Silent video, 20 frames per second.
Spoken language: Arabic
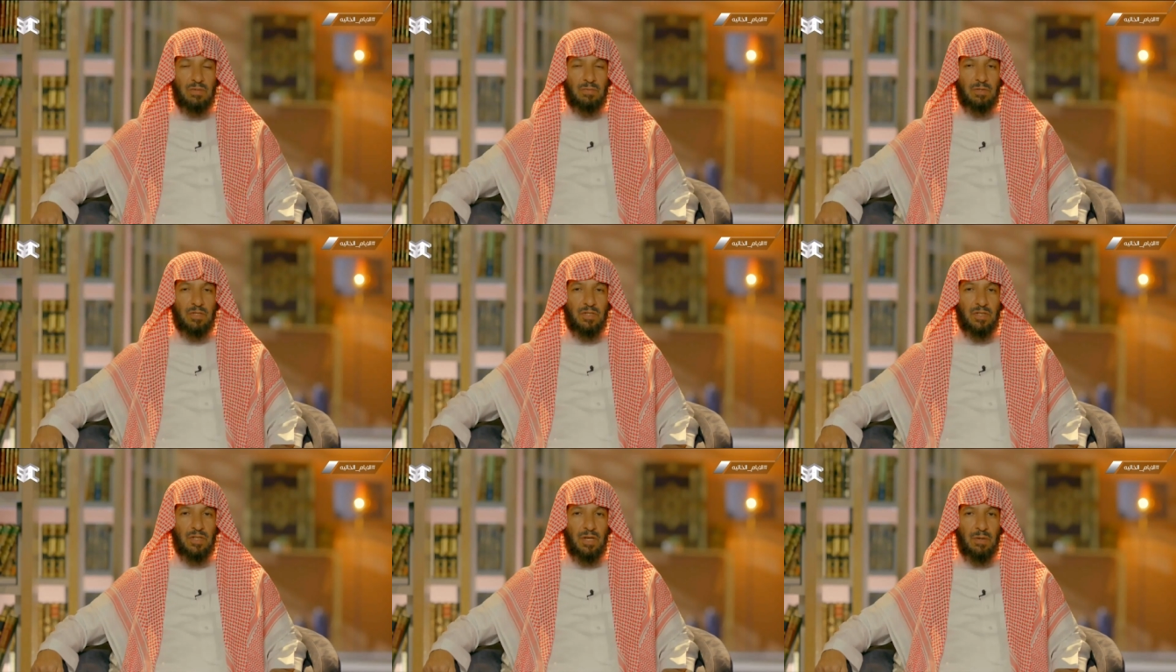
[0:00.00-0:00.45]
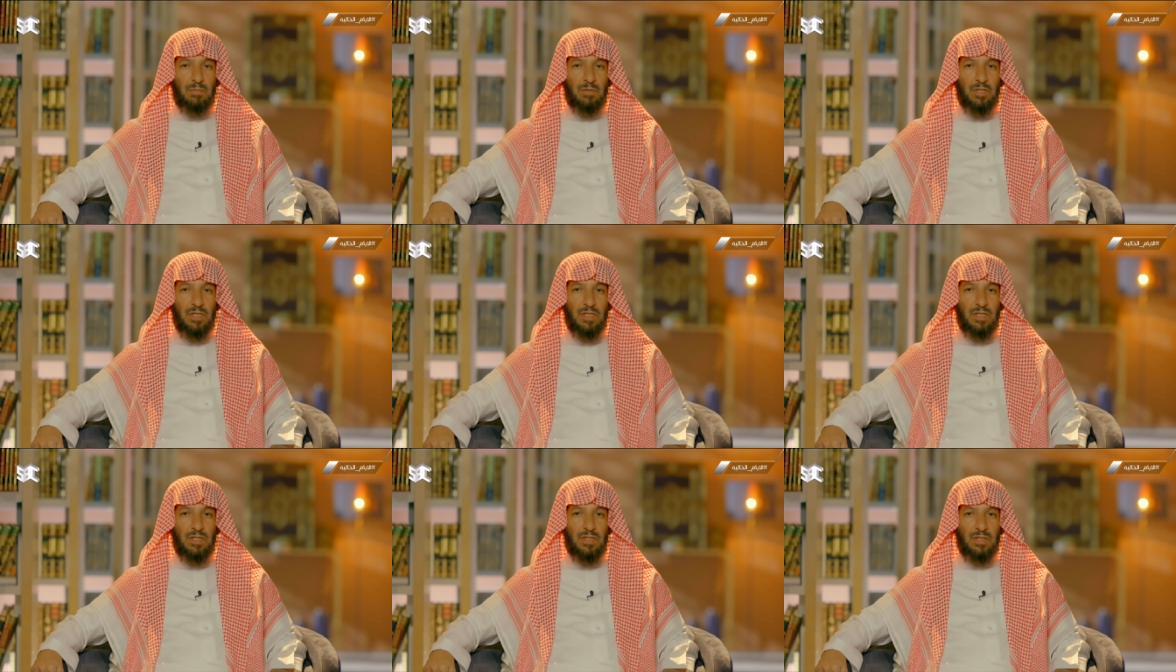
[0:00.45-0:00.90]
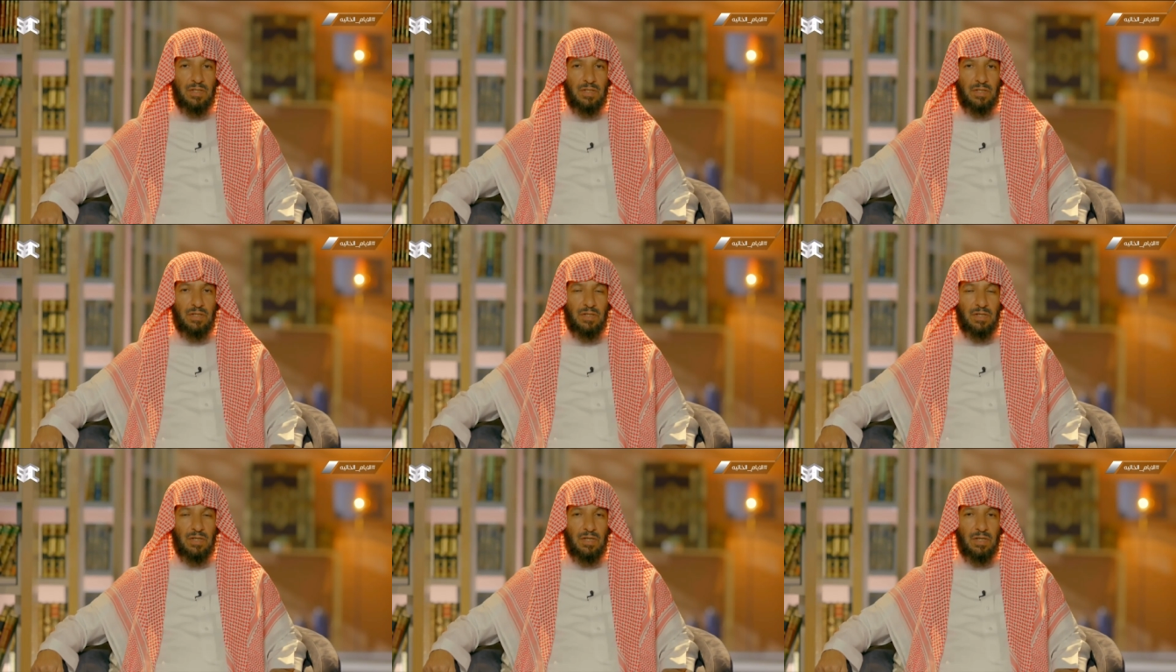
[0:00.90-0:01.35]
بالتمهيد
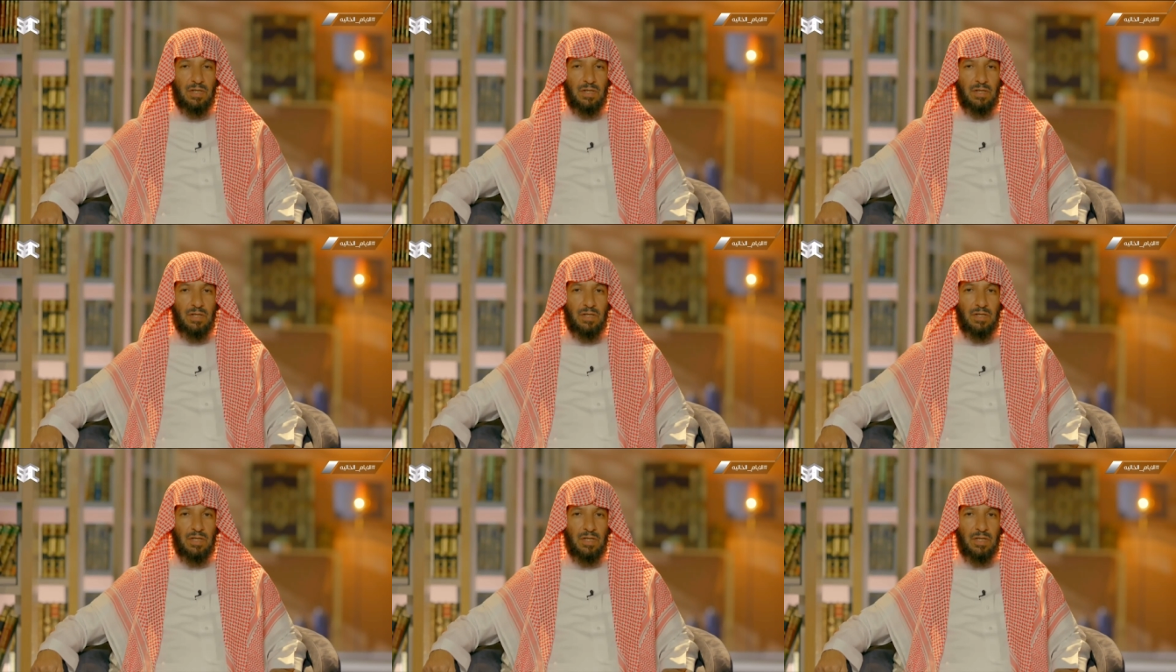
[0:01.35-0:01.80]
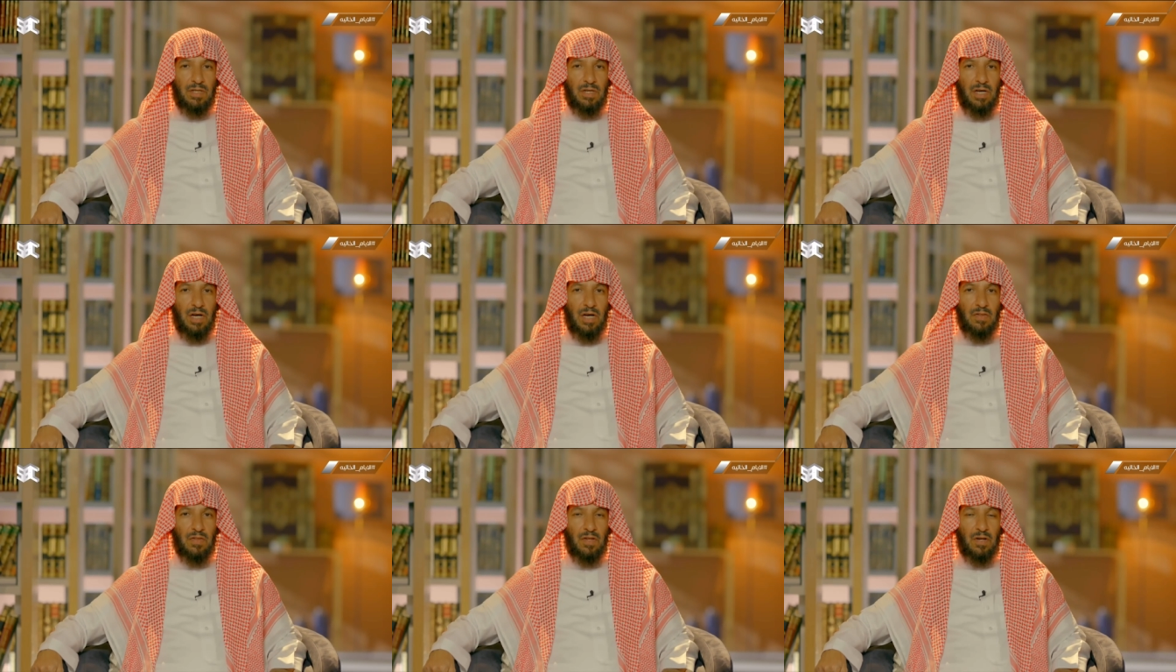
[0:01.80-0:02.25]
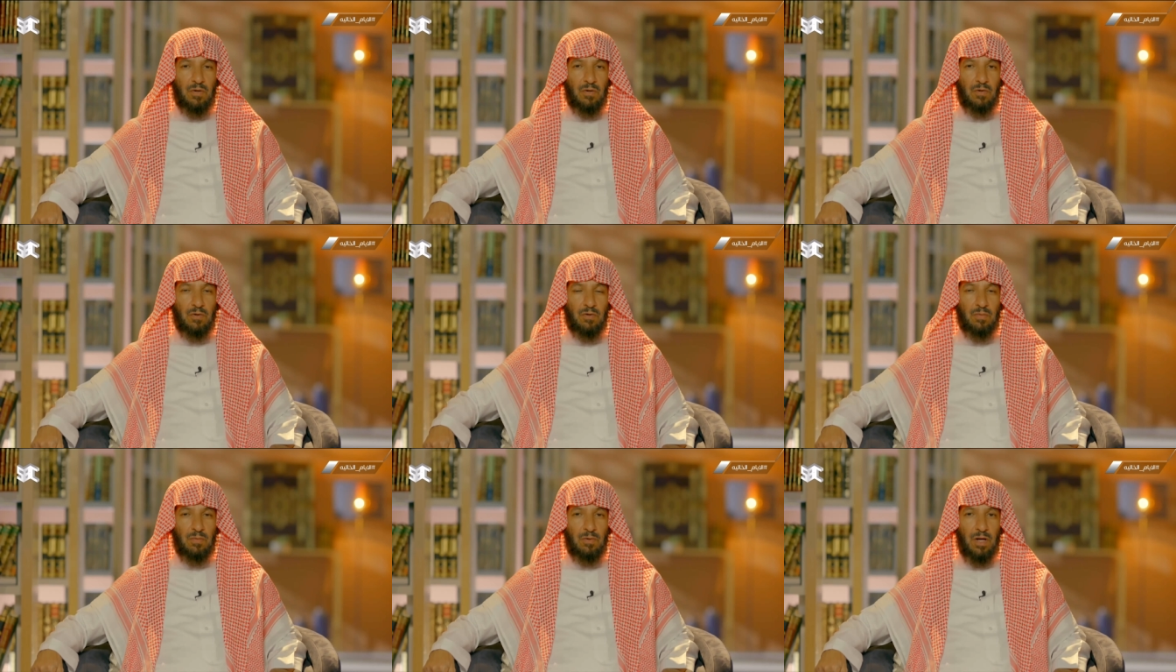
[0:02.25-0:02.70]
لهذا
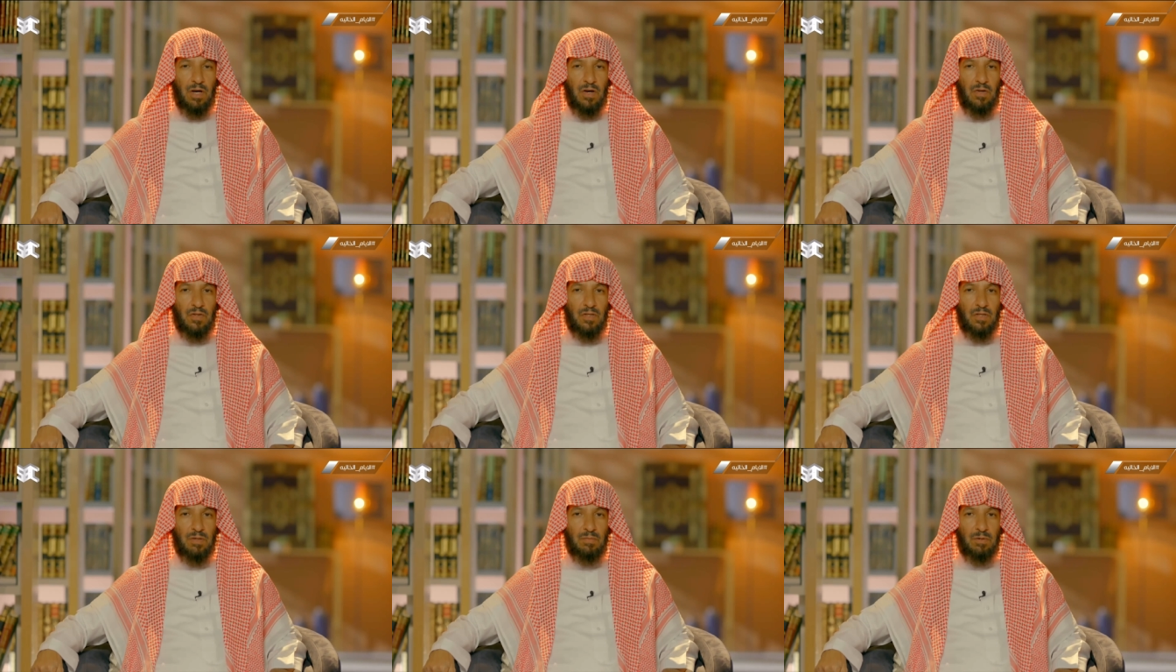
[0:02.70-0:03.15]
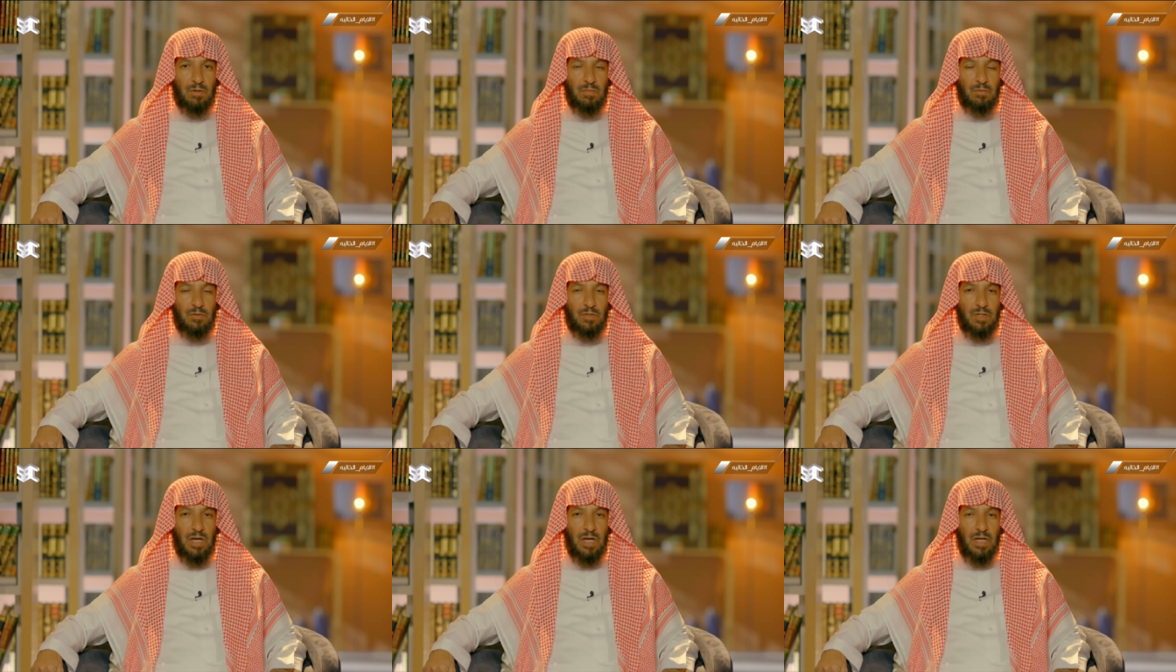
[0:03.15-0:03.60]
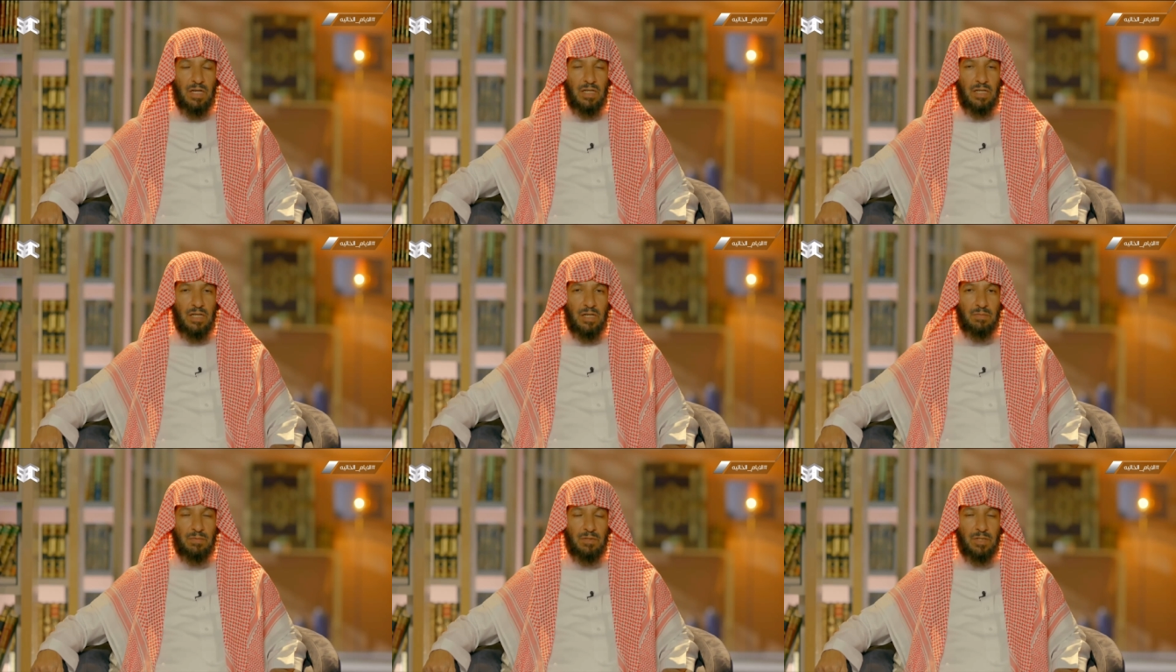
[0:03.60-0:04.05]
الحكم العظيم
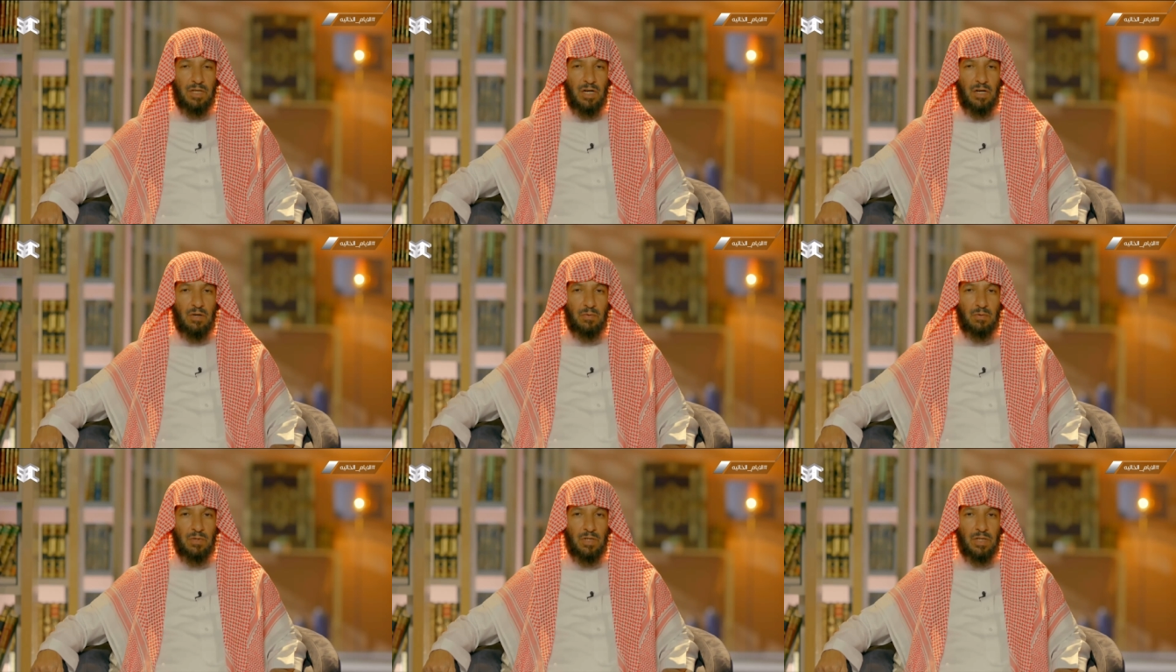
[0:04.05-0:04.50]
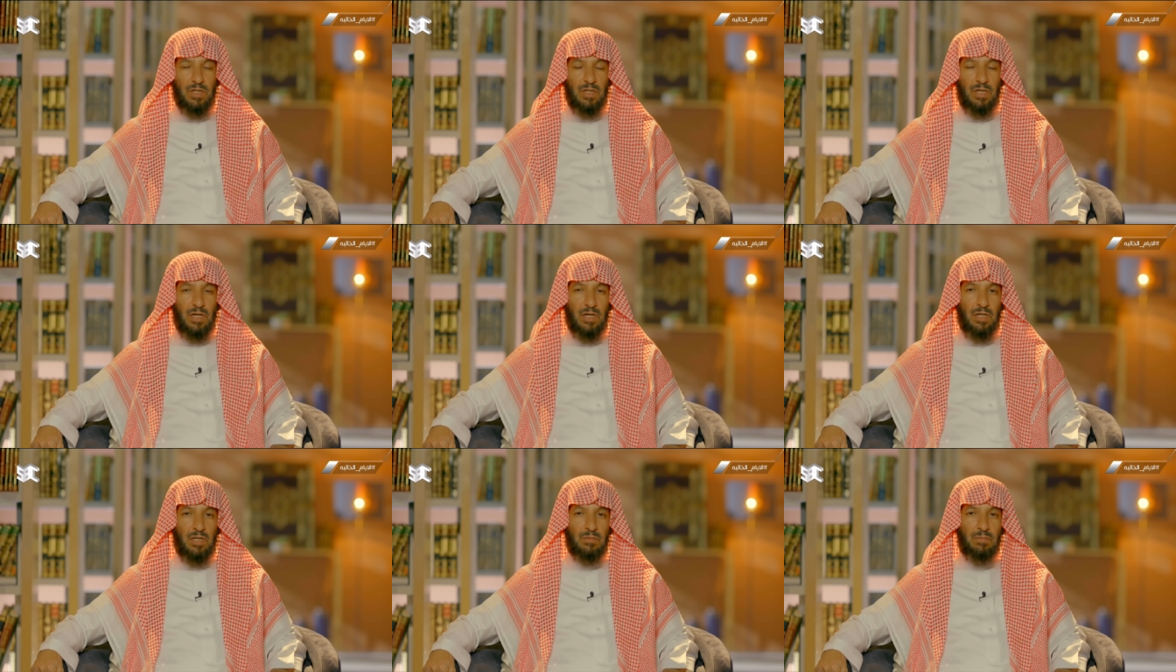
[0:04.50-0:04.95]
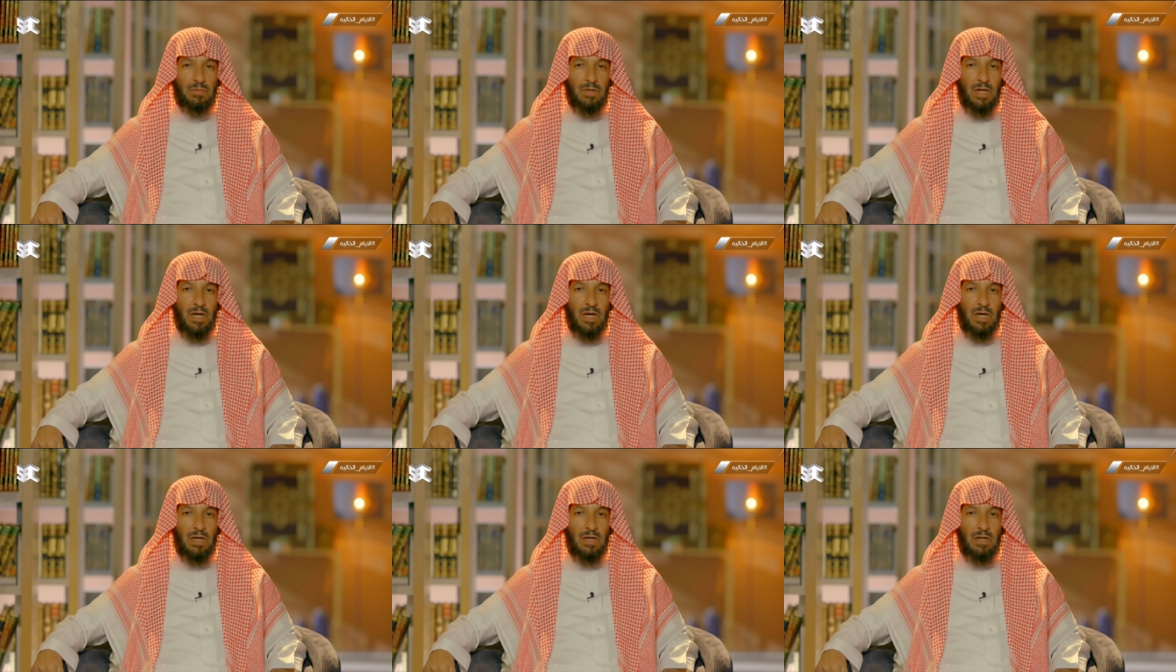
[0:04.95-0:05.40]
المتعلق بتحويل
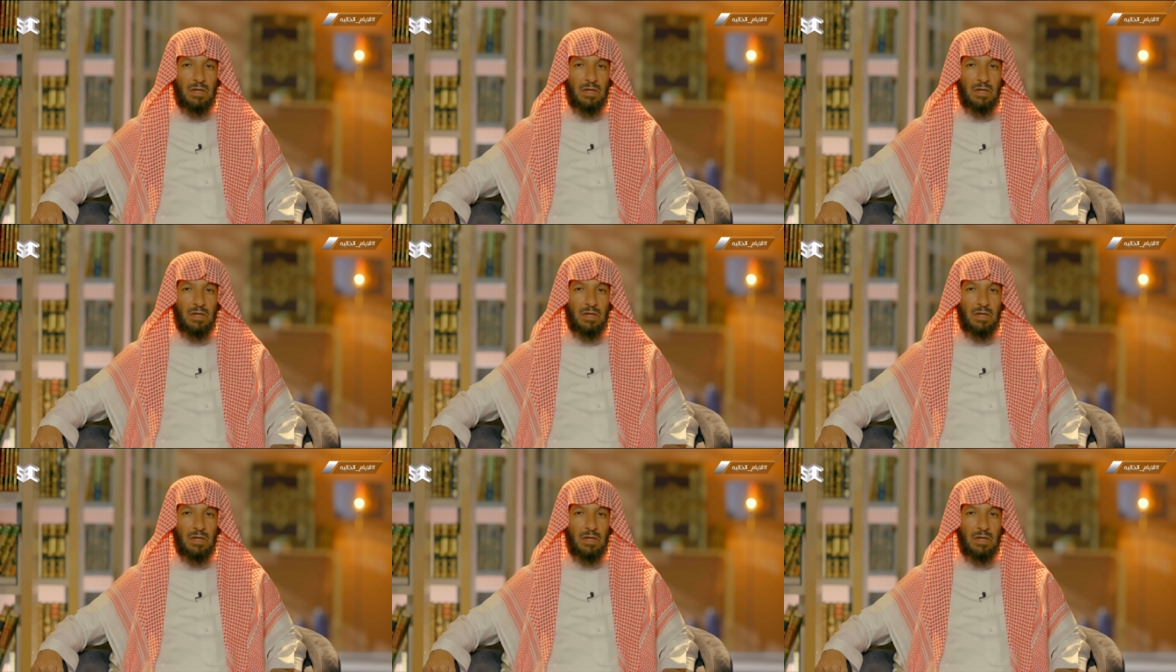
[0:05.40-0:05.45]
القبله